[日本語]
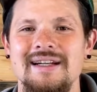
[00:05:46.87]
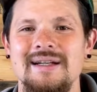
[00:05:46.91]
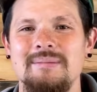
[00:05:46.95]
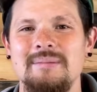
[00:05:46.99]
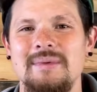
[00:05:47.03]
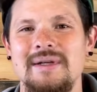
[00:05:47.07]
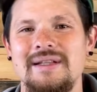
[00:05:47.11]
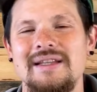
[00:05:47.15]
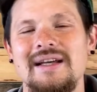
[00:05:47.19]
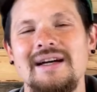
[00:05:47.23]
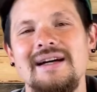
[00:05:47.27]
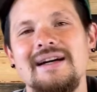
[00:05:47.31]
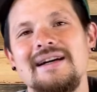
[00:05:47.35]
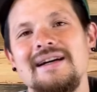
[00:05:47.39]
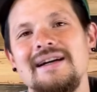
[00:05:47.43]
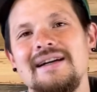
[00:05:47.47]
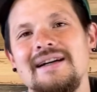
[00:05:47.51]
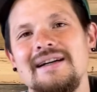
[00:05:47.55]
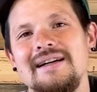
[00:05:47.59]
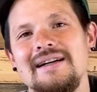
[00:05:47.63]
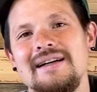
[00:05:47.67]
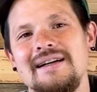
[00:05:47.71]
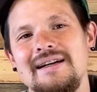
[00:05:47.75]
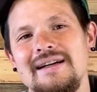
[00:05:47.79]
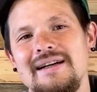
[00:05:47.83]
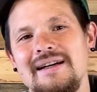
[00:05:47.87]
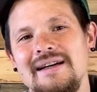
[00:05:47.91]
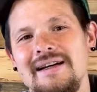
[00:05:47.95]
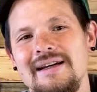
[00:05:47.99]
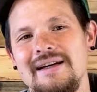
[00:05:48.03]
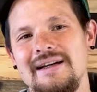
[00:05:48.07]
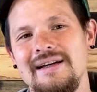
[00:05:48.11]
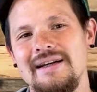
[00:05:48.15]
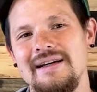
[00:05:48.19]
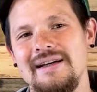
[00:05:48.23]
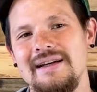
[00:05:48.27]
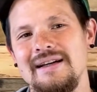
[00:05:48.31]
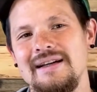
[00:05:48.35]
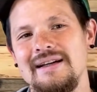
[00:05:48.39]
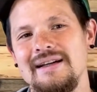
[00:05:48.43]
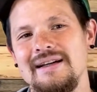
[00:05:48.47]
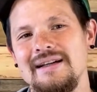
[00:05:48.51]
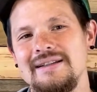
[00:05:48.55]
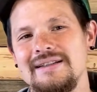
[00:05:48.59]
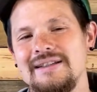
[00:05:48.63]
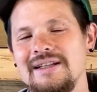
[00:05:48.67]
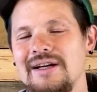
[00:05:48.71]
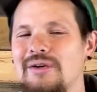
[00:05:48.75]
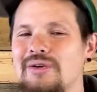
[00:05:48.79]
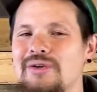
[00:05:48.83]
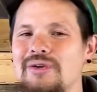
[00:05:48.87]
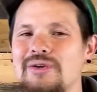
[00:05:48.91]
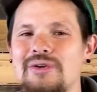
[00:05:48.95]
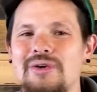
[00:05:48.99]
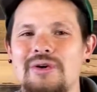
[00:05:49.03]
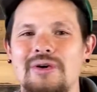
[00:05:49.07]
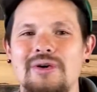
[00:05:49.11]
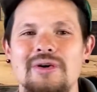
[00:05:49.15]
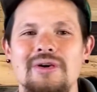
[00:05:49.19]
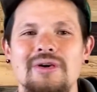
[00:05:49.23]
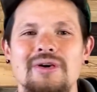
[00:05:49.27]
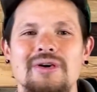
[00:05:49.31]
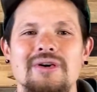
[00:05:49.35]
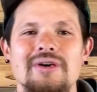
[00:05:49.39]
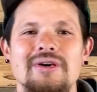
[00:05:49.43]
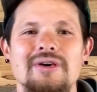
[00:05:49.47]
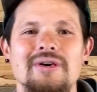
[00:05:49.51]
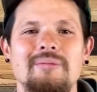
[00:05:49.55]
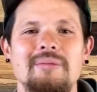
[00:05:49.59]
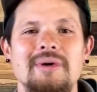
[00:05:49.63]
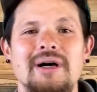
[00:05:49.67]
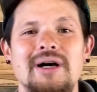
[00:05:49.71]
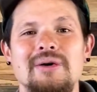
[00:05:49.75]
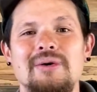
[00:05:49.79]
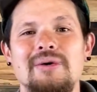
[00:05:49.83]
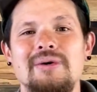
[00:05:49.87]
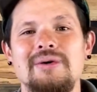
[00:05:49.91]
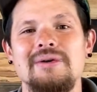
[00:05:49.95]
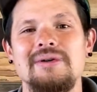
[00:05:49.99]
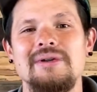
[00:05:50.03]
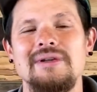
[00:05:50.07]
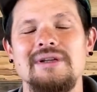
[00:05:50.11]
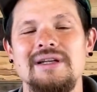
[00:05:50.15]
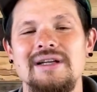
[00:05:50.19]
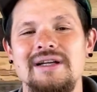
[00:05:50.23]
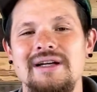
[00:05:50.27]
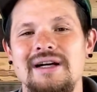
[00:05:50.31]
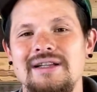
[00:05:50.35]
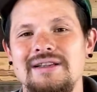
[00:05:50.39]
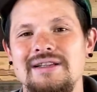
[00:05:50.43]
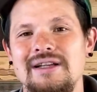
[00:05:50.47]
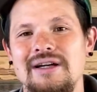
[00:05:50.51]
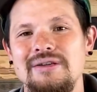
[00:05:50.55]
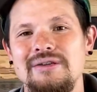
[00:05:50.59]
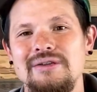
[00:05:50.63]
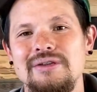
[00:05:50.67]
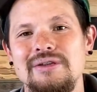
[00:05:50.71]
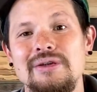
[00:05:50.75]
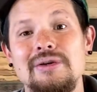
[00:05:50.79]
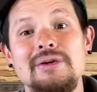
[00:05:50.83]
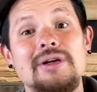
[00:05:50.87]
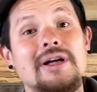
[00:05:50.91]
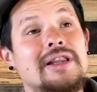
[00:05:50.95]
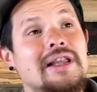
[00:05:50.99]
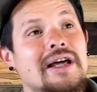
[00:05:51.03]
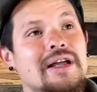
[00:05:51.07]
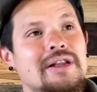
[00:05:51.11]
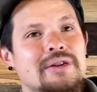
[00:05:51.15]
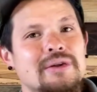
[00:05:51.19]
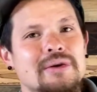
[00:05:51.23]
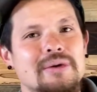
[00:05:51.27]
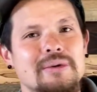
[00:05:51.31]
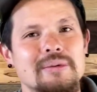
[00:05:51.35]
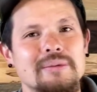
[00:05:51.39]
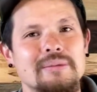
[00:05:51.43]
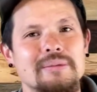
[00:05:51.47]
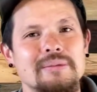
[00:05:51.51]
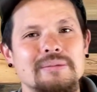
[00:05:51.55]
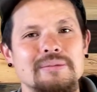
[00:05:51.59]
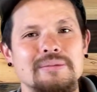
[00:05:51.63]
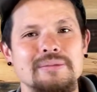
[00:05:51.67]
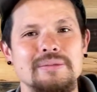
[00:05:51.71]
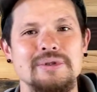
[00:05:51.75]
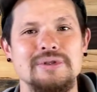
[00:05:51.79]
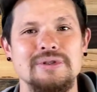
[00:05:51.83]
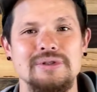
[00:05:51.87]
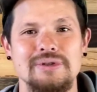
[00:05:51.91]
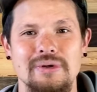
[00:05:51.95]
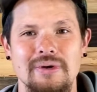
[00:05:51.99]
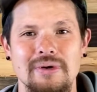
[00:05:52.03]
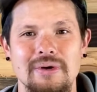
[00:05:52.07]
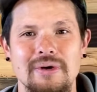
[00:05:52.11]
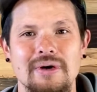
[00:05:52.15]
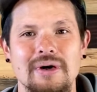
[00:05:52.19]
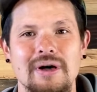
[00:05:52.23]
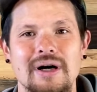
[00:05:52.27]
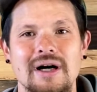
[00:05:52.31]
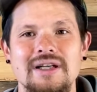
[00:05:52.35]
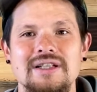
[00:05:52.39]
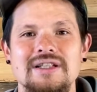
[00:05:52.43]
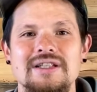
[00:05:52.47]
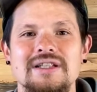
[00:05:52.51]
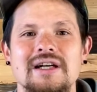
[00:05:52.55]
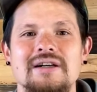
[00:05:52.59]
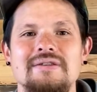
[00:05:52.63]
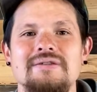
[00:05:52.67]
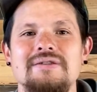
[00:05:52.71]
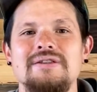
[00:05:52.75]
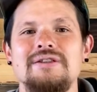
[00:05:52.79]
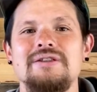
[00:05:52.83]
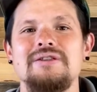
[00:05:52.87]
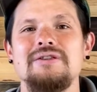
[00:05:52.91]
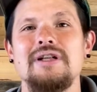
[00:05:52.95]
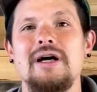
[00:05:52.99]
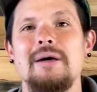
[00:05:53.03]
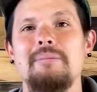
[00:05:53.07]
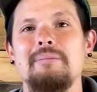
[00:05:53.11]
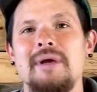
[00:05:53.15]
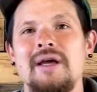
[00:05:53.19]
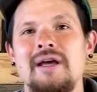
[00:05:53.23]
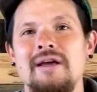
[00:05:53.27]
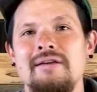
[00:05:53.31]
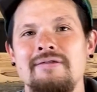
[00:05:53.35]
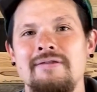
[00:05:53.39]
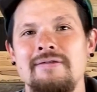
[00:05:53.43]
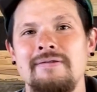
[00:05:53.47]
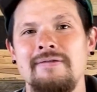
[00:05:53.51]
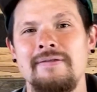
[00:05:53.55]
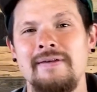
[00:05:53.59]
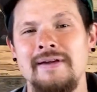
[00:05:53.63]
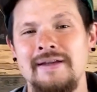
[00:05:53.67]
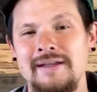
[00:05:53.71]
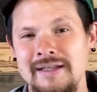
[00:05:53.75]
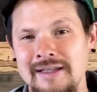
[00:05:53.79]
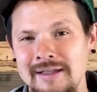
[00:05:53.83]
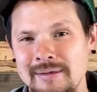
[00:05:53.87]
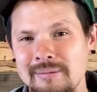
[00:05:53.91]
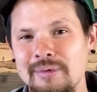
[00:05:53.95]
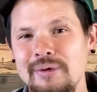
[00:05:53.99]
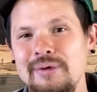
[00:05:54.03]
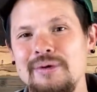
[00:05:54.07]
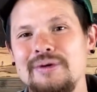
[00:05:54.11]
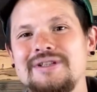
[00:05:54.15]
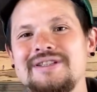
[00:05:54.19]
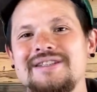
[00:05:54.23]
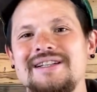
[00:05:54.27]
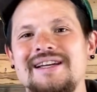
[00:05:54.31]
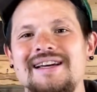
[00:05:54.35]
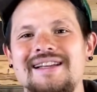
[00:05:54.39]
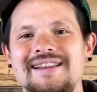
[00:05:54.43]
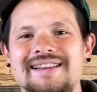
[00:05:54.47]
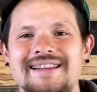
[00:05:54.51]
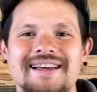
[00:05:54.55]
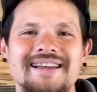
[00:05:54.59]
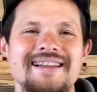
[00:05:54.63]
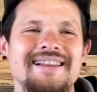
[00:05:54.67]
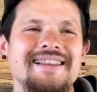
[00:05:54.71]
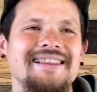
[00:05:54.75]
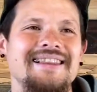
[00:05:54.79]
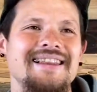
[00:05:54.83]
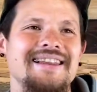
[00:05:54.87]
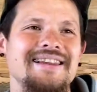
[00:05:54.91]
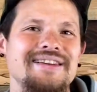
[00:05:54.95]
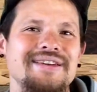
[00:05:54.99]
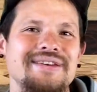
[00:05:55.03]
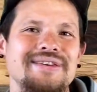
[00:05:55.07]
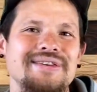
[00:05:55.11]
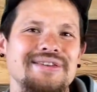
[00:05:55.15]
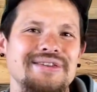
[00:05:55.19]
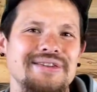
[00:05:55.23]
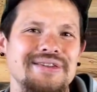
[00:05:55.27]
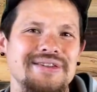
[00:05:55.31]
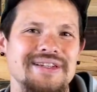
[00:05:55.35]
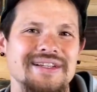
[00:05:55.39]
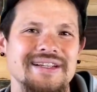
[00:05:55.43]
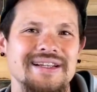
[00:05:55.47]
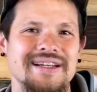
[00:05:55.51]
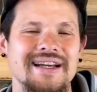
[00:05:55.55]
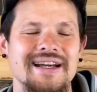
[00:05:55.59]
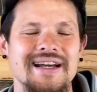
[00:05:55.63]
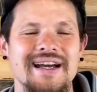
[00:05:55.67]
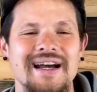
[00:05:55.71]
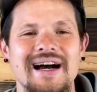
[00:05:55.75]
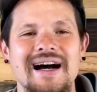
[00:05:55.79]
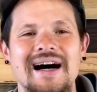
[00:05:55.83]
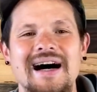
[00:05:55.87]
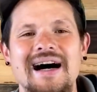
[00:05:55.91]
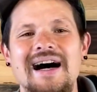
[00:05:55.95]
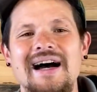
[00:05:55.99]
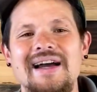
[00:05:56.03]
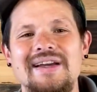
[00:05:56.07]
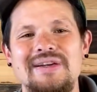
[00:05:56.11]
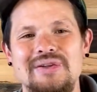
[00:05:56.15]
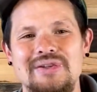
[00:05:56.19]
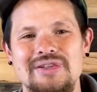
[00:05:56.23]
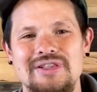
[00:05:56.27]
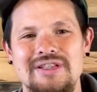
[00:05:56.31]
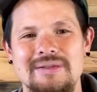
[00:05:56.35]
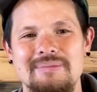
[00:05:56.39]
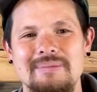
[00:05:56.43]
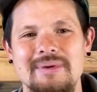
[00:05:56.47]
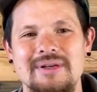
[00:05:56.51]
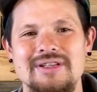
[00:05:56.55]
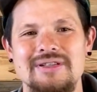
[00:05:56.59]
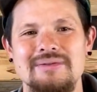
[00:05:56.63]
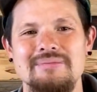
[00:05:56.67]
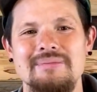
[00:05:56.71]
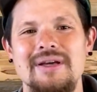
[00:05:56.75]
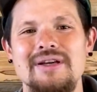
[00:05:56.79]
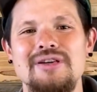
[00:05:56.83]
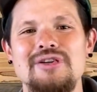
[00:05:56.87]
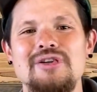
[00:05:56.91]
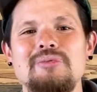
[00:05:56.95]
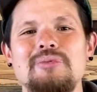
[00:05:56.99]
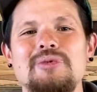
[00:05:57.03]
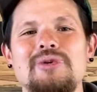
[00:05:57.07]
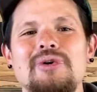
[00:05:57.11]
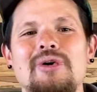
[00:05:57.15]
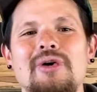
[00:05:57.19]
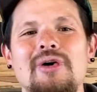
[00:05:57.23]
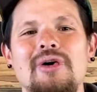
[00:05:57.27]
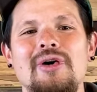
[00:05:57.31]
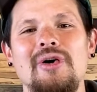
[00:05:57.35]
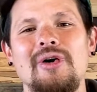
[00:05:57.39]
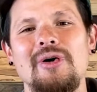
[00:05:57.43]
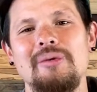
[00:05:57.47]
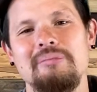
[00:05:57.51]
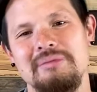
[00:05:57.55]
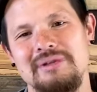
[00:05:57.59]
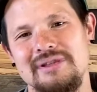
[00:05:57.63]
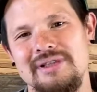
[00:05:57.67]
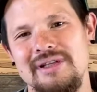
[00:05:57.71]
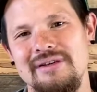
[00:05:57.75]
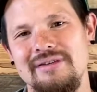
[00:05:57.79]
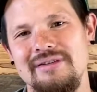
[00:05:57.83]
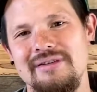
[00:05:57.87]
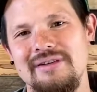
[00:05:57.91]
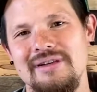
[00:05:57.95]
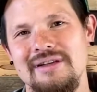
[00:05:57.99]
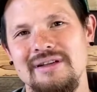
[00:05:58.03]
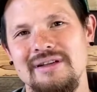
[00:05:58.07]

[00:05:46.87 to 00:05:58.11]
また、えー、サウロの孫にあたるヨナタンの息子、足が不自由なメフィーボーシェテっていう人に愛を示し、恵みを見せる。